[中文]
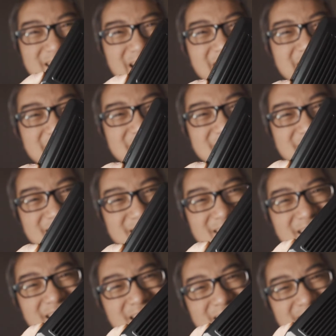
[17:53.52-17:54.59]
A A 电池，
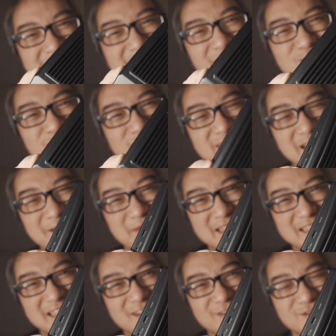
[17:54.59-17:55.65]
你到处都可以买
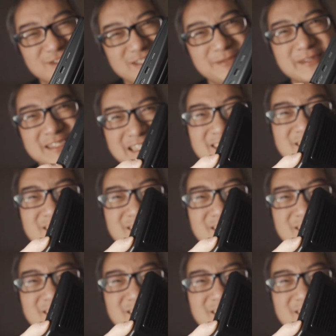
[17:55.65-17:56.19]
得到，基本上